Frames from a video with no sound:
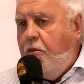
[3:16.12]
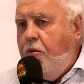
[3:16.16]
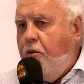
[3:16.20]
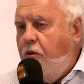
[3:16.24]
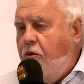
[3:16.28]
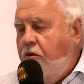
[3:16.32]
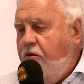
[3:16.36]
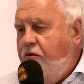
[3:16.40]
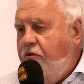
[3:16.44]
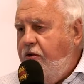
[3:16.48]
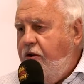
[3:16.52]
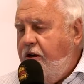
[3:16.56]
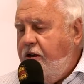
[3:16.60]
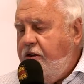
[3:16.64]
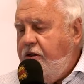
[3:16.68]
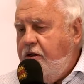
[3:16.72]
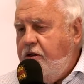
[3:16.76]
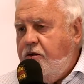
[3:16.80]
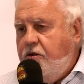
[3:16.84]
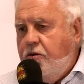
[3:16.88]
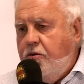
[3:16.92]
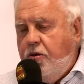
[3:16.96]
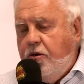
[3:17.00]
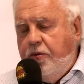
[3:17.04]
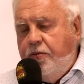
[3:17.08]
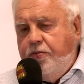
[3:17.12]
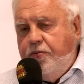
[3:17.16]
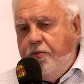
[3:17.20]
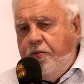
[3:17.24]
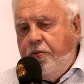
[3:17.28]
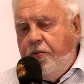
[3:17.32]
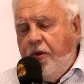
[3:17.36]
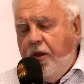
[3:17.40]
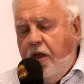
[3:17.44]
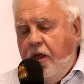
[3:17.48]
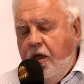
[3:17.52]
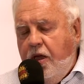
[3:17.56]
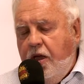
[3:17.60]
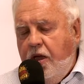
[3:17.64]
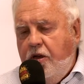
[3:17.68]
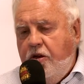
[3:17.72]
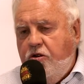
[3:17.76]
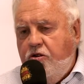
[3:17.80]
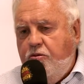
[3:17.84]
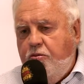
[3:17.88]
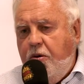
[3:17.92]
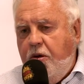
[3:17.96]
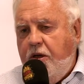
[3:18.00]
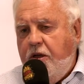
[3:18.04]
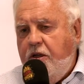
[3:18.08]
probeweise so
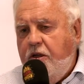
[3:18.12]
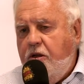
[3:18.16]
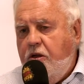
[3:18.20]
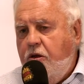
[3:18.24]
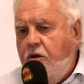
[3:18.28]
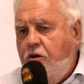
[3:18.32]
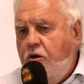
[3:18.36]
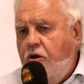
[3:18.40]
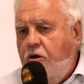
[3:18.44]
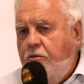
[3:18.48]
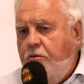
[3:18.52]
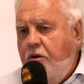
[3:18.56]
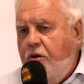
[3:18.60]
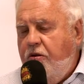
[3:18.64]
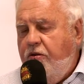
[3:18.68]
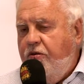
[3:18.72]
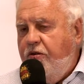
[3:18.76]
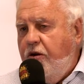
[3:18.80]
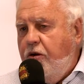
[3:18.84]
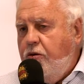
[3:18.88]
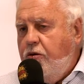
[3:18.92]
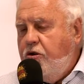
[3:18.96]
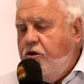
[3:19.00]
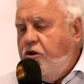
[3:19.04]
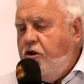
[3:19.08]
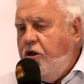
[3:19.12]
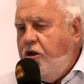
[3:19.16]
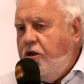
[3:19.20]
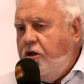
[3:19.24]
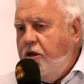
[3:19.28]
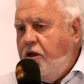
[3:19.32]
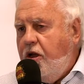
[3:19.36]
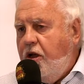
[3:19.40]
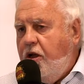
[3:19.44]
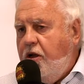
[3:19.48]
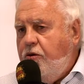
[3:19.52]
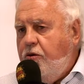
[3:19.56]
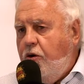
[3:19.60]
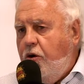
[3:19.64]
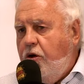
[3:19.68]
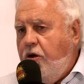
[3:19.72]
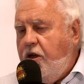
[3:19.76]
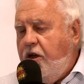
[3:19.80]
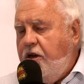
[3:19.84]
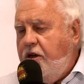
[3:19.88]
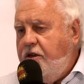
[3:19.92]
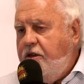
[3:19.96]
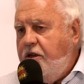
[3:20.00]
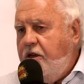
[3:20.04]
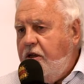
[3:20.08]
entsprechende ÖPNV-Geschichte
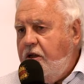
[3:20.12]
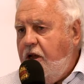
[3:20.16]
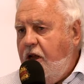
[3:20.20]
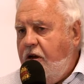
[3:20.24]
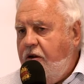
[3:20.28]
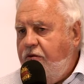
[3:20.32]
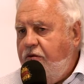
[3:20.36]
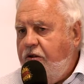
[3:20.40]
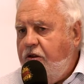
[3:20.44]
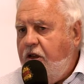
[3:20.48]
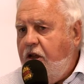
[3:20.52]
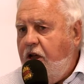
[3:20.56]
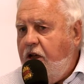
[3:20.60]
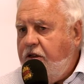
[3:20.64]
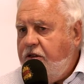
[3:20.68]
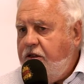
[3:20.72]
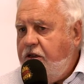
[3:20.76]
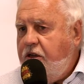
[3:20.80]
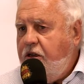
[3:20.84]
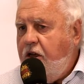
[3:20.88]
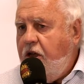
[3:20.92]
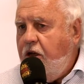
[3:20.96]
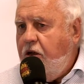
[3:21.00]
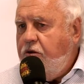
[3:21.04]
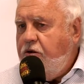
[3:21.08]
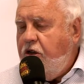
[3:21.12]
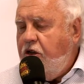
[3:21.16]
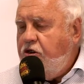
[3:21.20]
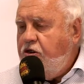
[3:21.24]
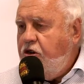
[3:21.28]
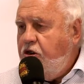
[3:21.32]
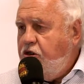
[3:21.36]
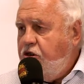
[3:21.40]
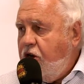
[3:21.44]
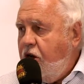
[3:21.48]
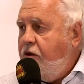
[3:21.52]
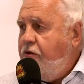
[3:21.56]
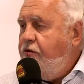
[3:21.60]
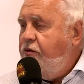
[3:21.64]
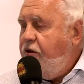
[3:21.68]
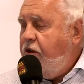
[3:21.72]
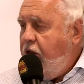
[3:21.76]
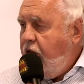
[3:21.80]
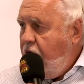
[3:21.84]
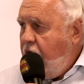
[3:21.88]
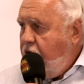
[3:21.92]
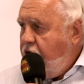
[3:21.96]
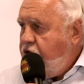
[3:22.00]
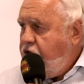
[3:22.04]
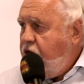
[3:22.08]
organisiert, Anfang der 80er Jahre. Und da ist der
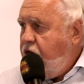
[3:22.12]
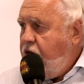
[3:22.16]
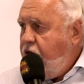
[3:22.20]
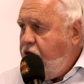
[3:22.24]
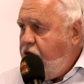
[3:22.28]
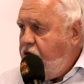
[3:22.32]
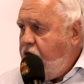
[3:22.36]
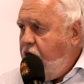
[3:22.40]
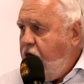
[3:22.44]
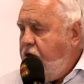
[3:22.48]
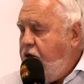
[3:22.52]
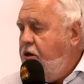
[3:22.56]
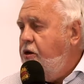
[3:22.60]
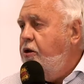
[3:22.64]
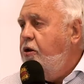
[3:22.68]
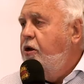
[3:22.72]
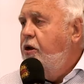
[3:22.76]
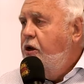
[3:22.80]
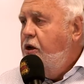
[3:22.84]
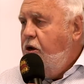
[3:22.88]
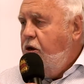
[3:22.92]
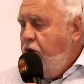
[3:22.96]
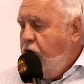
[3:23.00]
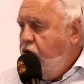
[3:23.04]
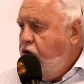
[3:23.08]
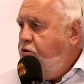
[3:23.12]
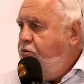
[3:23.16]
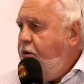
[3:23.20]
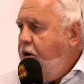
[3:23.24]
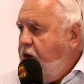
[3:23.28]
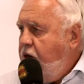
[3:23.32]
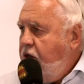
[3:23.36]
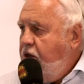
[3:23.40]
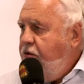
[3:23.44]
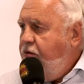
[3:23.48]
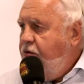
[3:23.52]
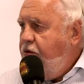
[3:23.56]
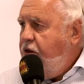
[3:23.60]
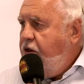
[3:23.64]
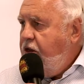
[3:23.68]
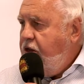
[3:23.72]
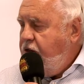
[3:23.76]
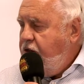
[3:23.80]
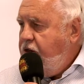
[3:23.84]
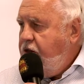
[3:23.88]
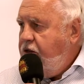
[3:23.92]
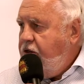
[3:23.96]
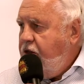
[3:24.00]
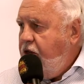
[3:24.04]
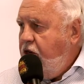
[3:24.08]
Stadtverkehr Rastatt entstanden und später die
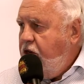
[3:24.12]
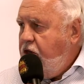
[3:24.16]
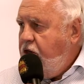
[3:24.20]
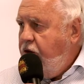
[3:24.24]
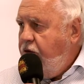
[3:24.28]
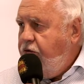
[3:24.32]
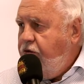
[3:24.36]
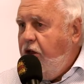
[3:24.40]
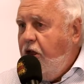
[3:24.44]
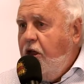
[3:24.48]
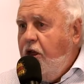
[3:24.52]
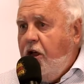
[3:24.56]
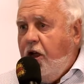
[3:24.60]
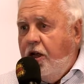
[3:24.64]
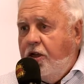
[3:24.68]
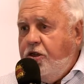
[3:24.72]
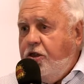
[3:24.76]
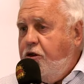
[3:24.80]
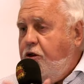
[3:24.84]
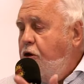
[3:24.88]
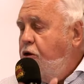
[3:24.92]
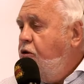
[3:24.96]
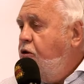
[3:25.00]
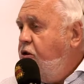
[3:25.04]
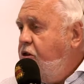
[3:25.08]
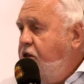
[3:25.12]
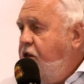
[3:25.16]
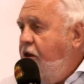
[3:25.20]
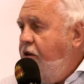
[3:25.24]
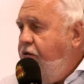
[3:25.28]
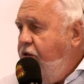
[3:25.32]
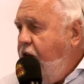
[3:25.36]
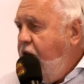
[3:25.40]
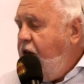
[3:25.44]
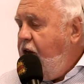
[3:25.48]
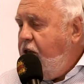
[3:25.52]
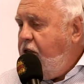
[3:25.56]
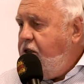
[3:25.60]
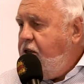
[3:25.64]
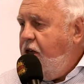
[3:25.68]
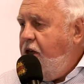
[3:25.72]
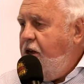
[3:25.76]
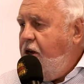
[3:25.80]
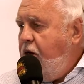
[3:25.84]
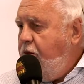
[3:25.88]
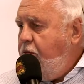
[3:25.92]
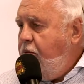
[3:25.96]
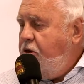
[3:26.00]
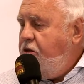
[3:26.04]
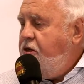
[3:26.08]
Verkehrsgesellschaft. Also ich könnte noch sehr viel
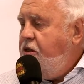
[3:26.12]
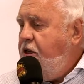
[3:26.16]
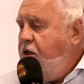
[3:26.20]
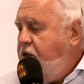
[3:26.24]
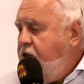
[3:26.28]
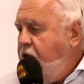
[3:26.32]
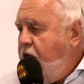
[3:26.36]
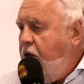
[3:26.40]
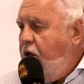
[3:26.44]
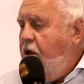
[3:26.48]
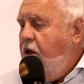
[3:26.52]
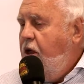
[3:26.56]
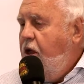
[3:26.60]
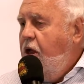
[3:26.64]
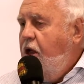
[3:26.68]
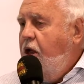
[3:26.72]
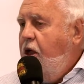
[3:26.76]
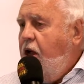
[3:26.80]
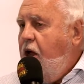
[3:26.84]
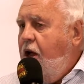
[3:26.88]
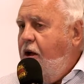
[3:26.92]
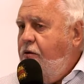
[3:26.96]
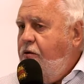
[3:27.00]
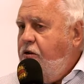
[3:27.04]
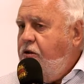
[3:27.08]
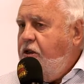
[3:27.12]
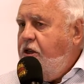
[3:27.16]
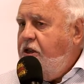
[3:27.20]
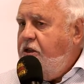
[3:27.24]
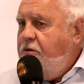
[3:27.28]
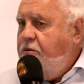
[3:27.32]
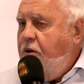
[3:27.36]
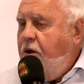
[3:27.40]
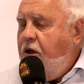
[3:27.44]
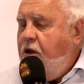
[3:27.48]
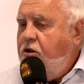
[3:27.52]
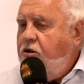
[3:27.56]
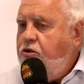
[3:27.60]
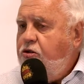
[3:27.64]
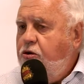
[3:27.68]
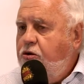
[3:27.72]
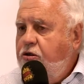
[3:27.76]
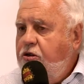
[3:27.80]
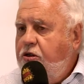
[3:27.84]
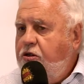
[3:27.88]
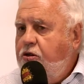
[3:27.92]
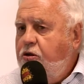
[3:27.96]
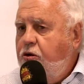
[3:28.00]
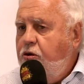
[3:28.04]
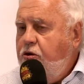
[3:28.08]
erzählen, man sieht es ja, aber das waren
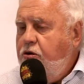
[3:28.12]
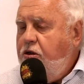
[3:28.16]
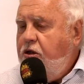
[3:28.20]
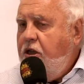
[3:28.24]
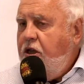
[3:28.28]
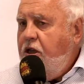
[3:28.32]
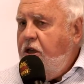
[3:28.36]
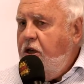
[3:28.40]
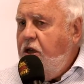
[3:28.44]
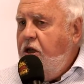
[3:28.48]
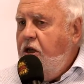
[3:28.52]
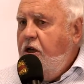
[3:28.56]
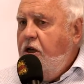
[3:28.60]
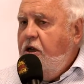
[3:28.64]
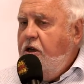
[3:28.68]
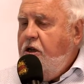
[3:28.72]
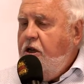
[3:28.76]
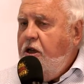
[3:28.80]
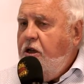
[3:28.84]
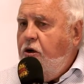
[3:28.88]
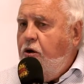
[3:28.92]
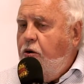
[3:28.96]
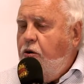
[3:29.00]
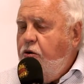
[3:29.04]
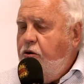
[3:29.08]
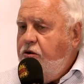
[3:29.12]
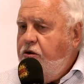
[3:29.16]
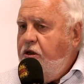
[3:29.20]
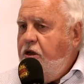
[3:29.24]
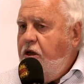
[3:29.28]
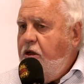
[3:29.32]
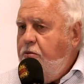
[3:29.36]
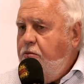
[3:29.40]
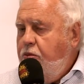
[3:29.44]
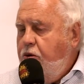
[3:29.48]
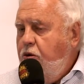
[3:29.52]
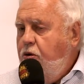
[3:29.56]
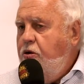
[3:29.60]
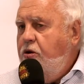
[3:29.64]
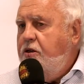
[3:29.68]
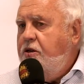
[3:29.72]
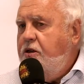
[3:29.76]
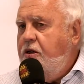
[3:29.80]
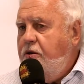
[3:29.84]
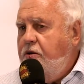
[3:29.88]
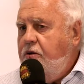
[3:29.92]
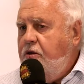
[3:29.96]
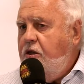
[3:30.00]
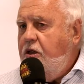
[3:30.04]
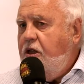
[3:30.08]
schon so die, die großen
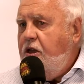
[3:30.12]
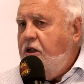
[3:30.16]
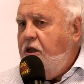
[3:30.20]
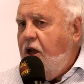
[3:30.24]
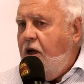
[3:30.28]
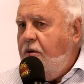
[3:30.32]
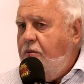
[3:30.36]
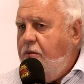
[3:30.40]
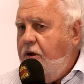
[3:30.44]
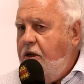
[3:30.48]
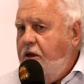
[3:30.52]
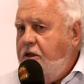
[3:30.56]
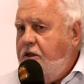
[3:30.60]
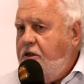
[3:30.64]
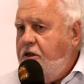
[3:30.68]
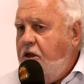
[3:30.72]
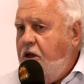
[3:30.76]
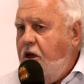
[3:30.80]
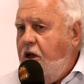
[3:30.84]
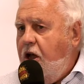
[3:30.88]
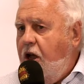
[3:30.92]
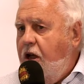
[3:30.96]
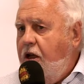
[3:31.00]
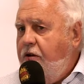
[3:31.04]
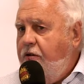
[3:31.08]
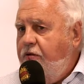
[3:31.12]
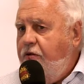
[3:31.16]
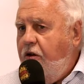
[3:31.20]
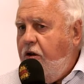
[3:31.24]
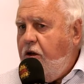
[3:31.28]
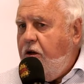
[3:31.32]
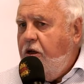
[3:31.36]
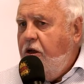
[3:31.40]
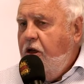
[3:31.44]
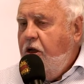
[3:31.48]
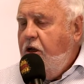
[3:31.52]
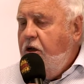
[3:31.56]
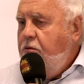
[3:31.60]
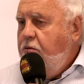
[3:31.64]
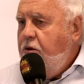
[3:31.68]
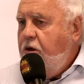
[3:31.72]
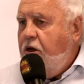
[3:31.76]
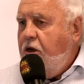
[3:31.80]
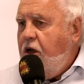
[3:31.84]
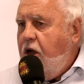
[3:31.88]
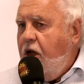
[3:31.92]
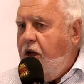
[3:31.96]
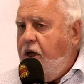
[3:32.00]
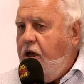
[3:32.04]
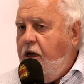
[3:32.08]
Impulse, die damals äh, einfach mir
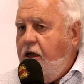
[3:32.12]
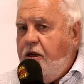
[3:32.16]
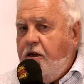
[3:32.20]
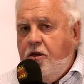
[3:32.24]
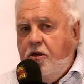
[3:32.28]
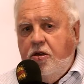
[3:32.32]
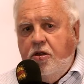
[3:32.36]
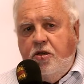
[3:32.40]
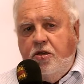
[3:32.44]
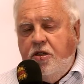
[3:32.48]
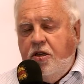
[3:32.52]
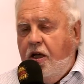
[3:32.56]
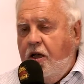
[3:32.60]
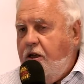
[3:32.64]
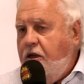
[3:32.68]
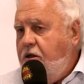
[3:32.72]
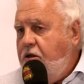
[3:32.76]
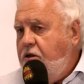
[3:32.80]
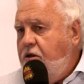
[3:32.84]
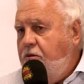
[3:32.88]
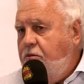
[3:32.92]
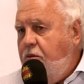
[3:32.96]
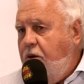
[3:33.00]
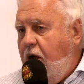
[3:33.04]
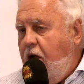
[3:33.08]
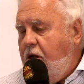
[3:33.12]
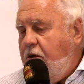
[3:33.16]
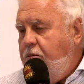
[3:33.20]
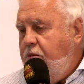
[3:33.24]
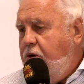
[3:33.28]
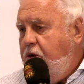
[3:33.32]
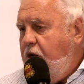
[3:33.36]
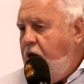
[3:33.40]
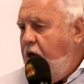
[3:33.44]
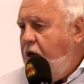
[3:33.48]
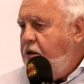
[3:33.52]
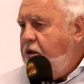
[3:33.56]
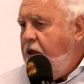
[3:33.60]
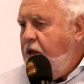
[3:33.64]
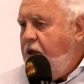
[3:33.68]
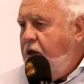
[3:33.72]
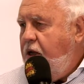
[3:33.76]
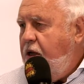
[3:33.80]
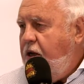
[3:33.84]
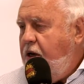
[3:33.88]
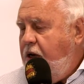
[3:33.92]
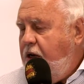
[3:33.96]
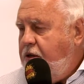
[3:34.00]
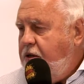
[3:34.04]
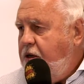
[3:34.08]
gar keine Zeit zum Atmen nachdenken
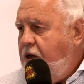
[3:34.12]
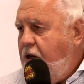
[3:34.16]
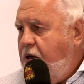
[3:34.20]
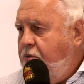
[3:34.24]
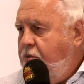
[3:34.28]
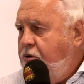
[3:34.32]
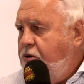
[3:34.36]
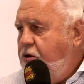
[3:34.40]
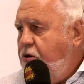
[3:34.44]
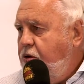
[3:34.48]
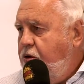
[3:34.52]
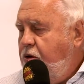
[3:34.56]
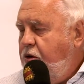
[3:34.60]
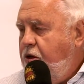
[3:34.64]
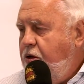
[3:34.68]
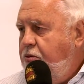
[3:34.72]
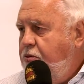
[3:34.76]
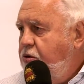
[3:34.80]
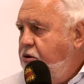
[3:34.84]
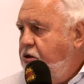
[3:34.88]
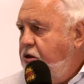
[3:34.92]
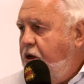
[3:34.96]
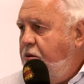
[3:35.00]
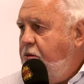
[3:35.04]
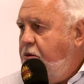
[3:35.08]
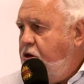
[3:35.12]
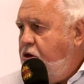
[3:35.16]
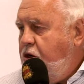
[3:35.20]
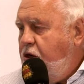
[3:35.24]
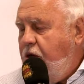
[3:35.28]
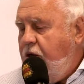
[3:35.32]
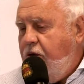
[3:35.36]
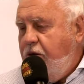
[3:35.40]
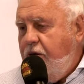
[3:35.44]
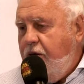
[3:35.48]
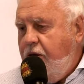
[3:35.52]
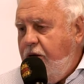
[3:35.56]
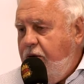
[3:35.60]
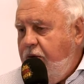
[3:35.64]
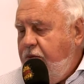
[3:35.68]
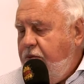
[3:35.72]
gelassen haben, ja. sondern ich musste marschieren.